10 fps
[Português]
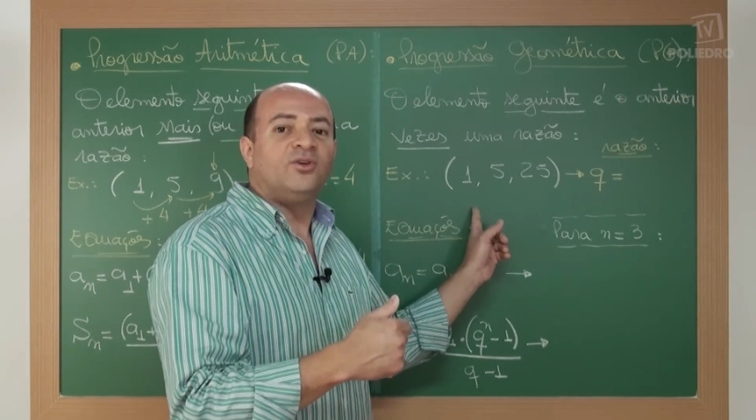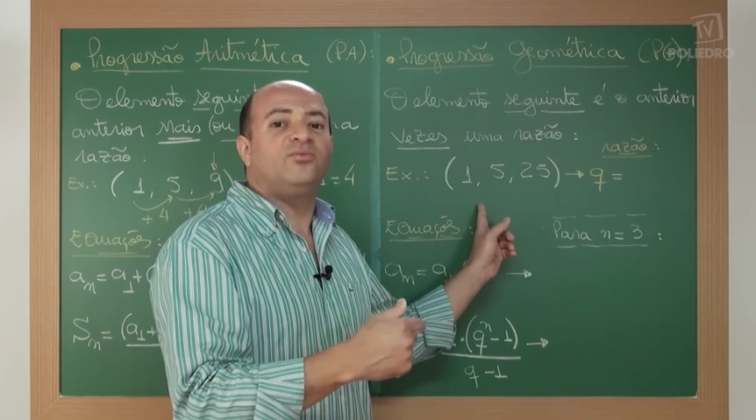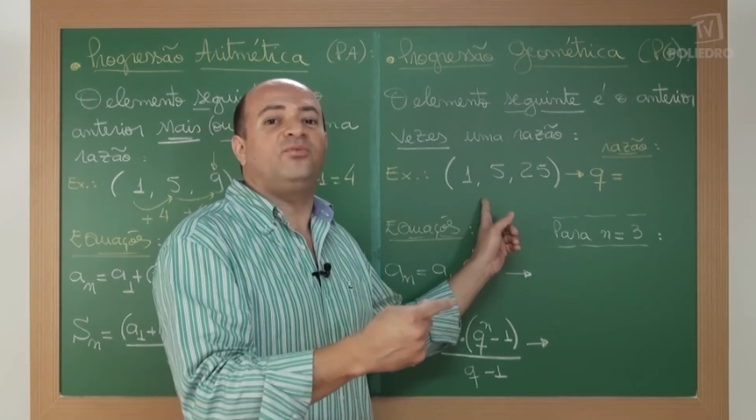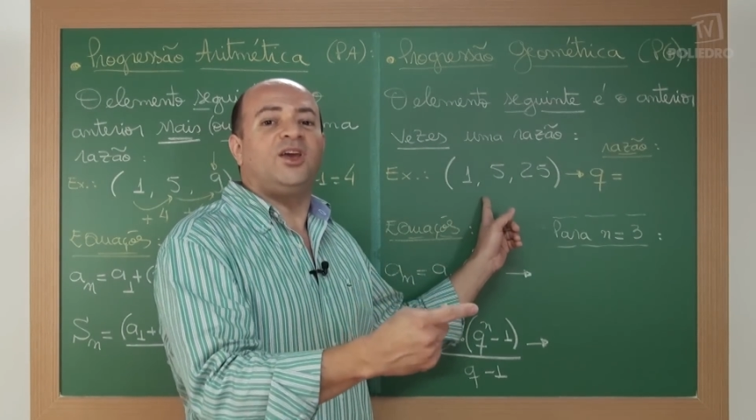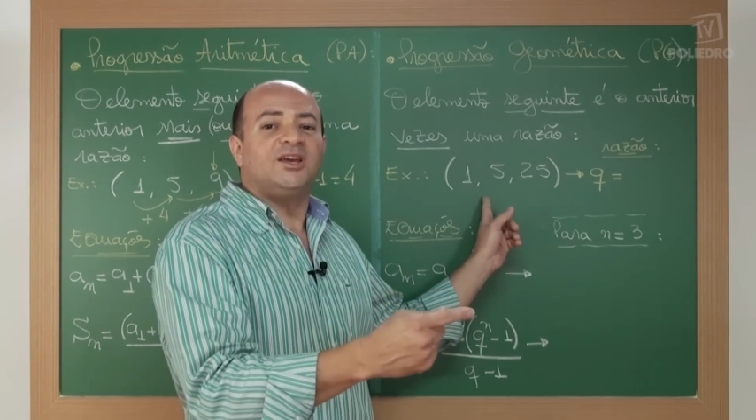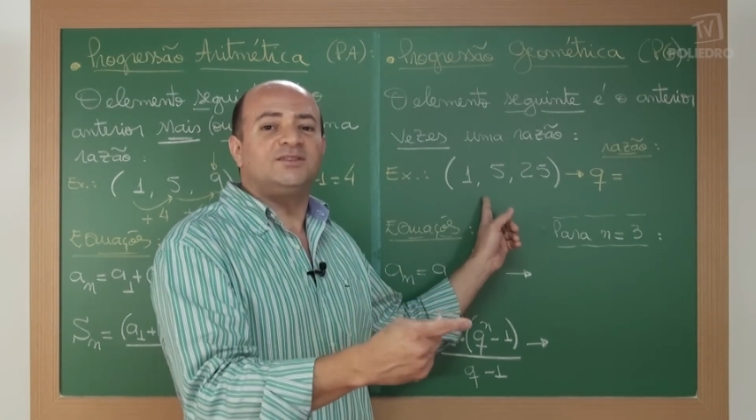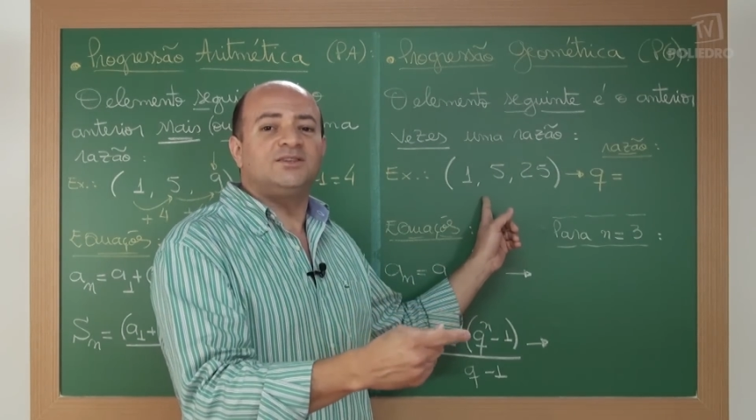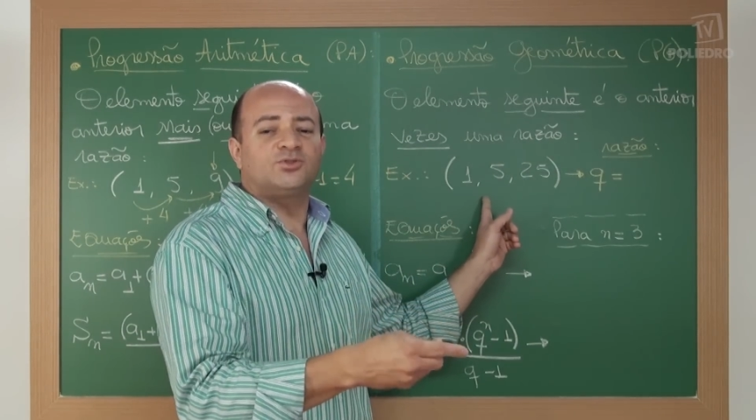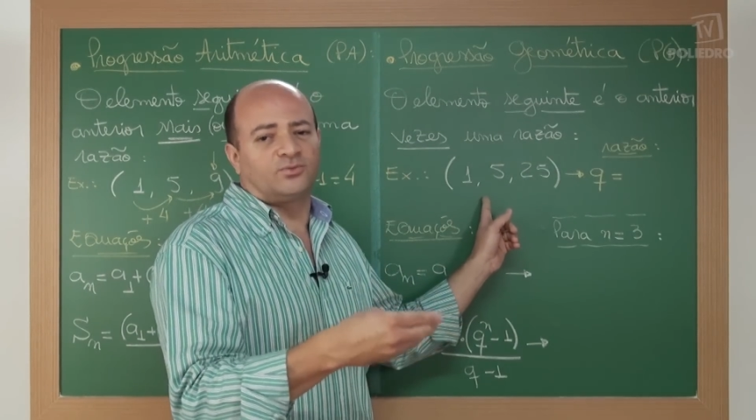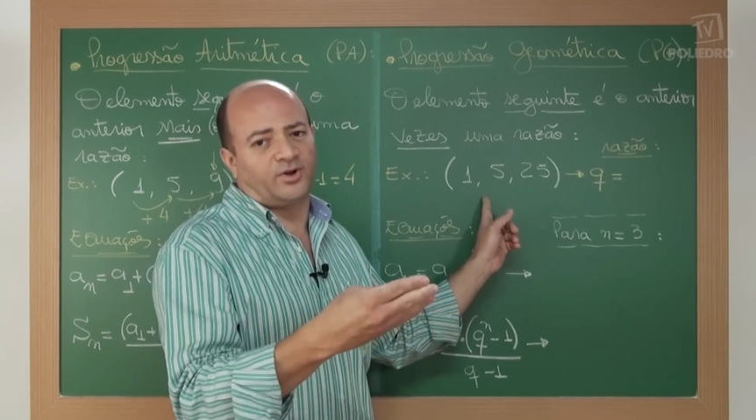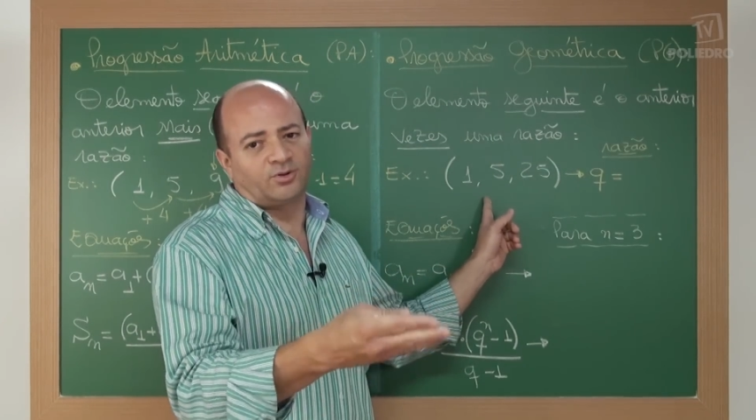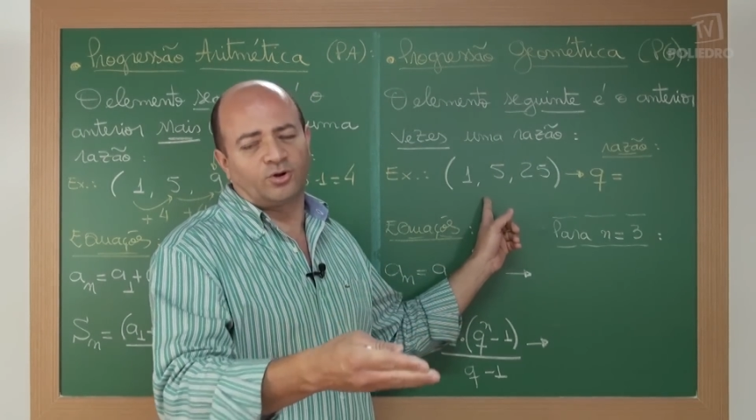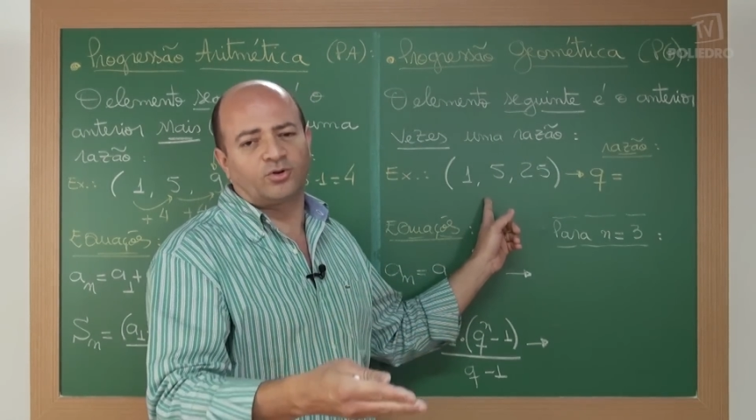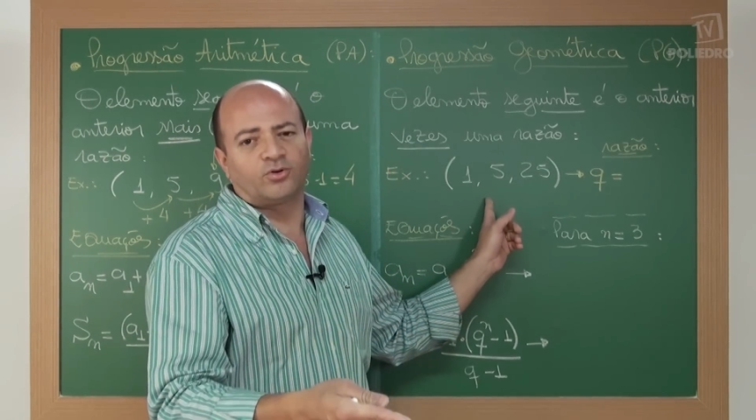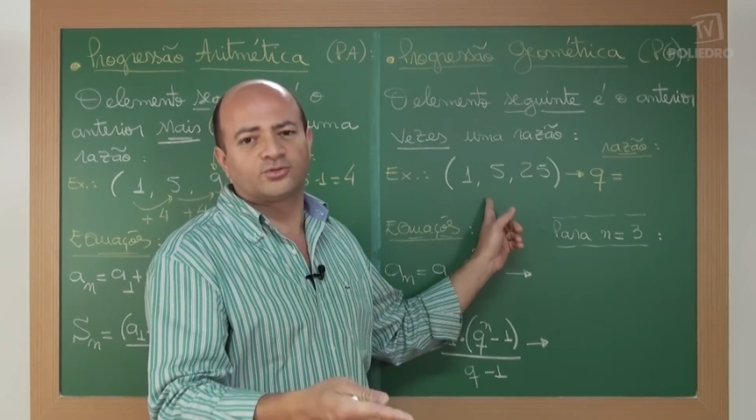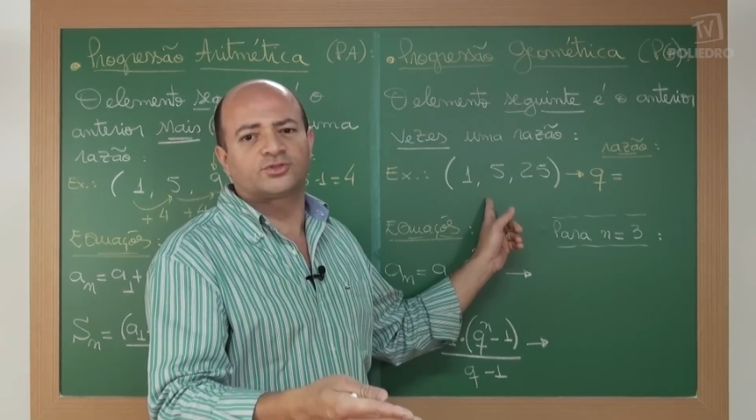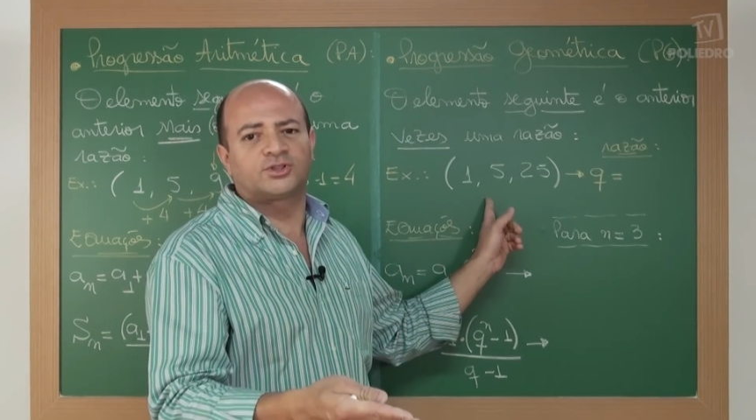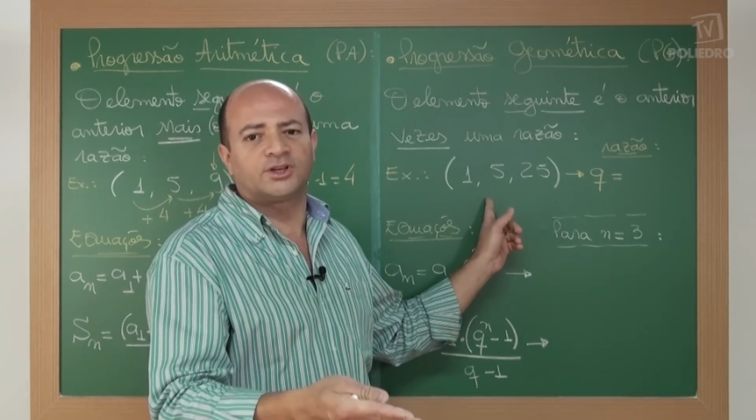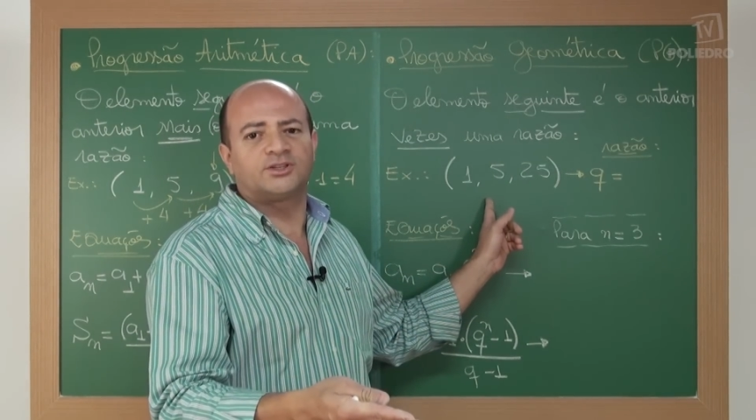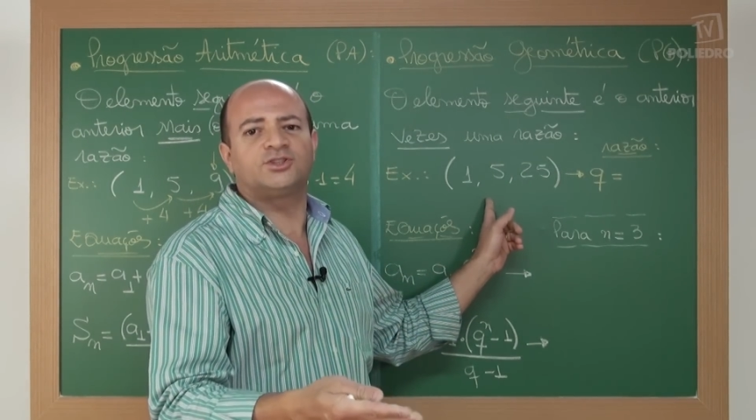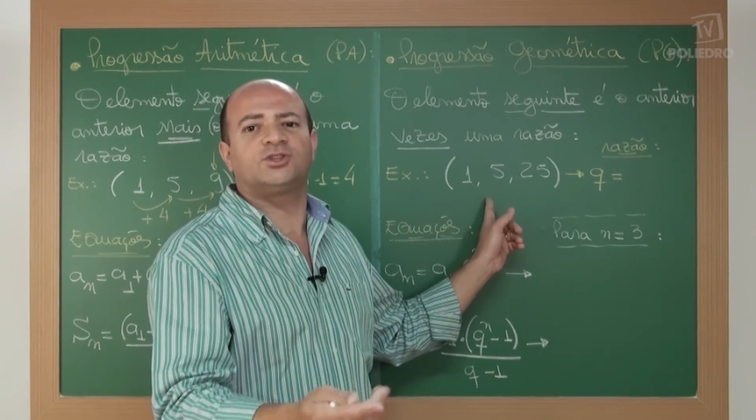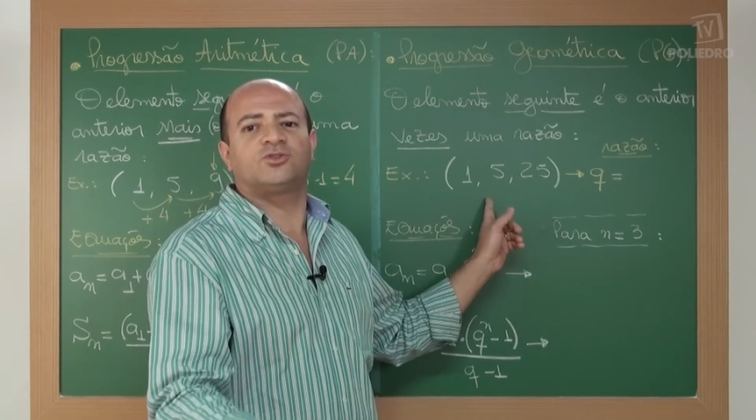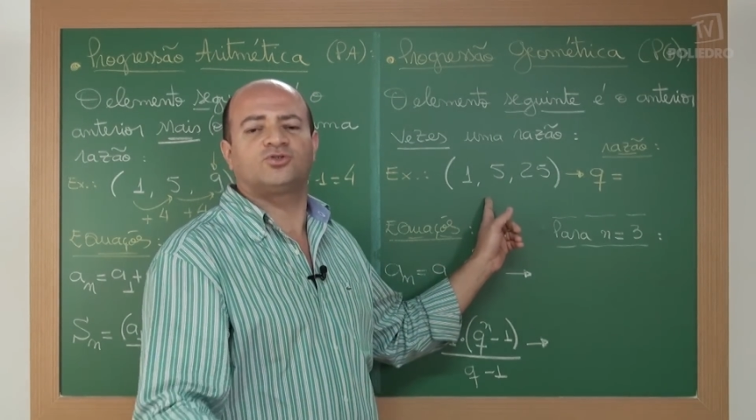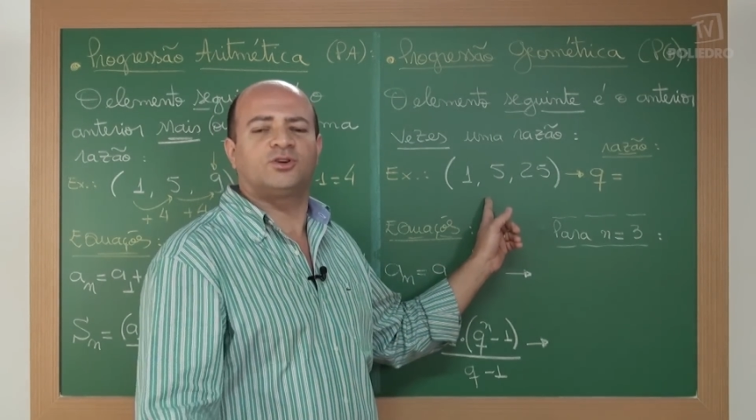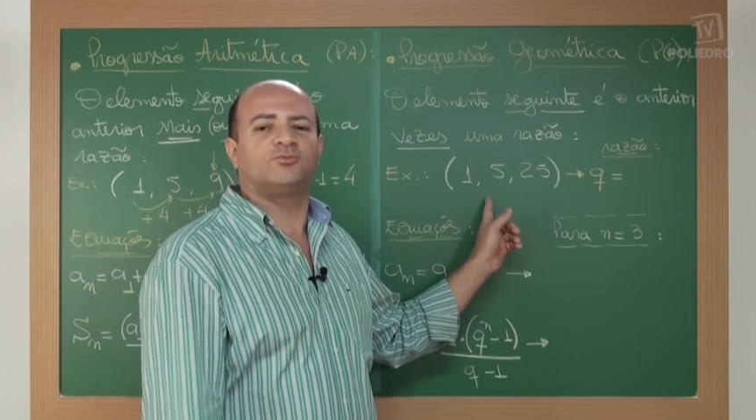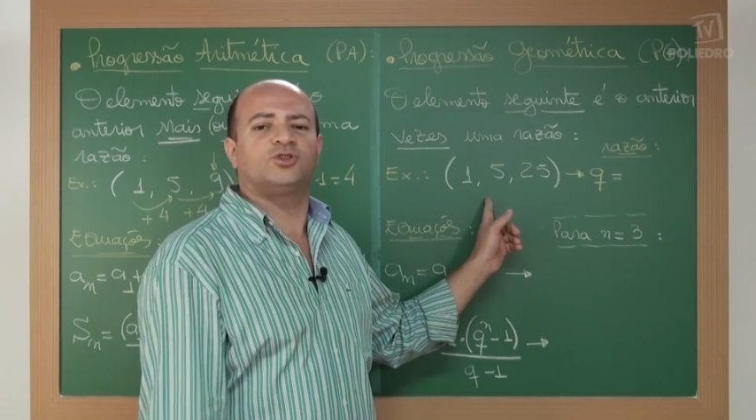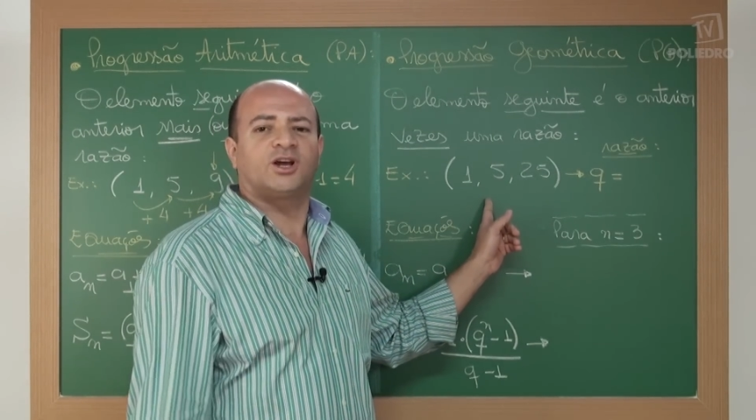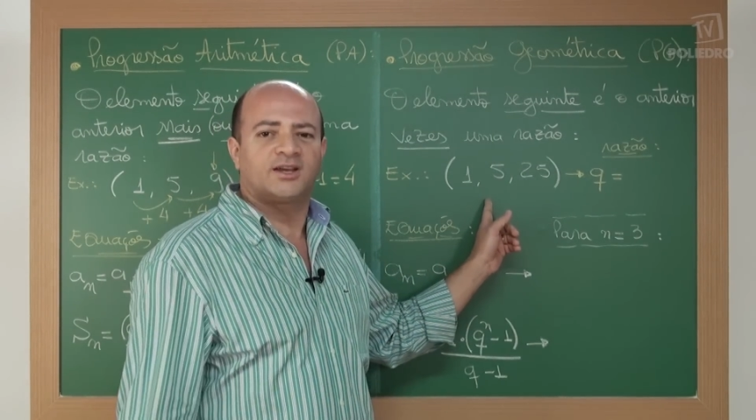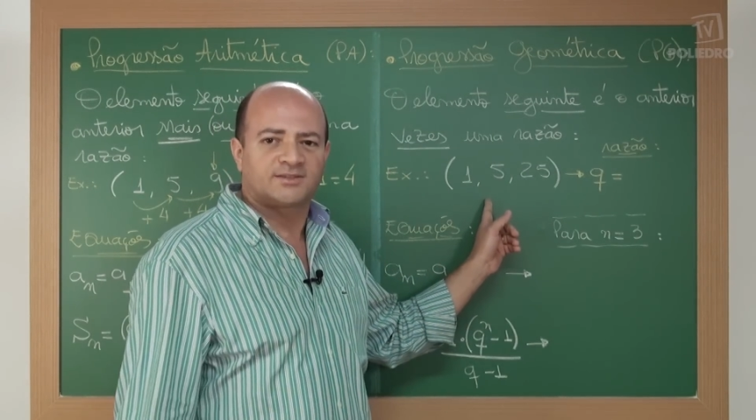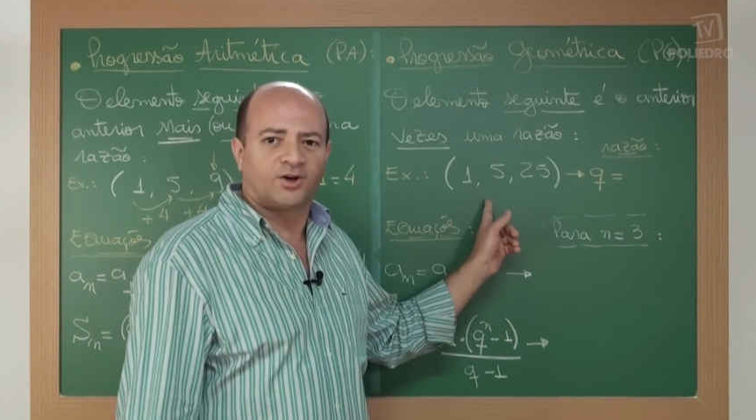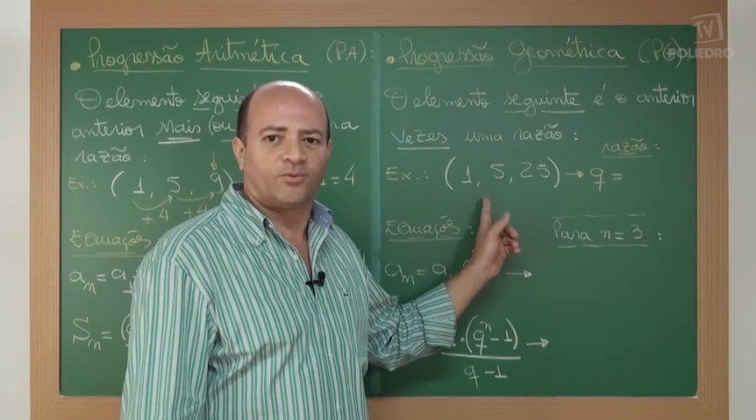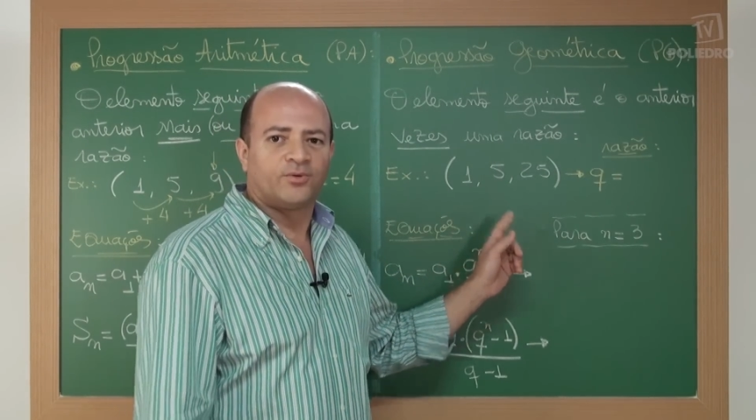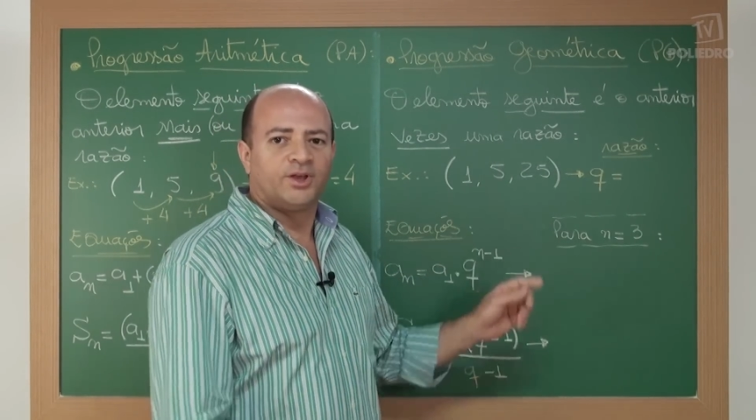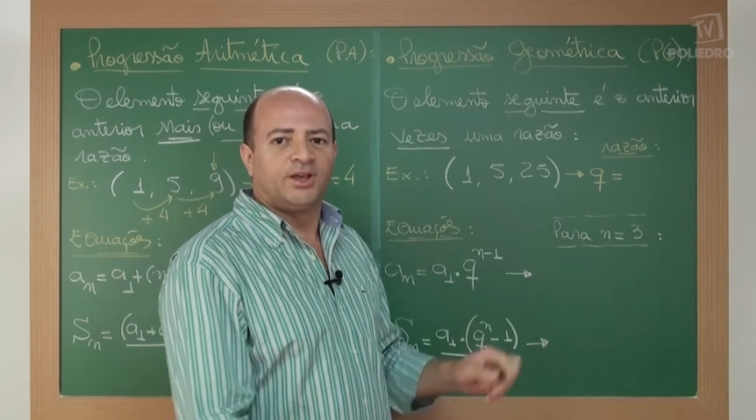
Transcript: vezes um valor constante que eu chamo de razão.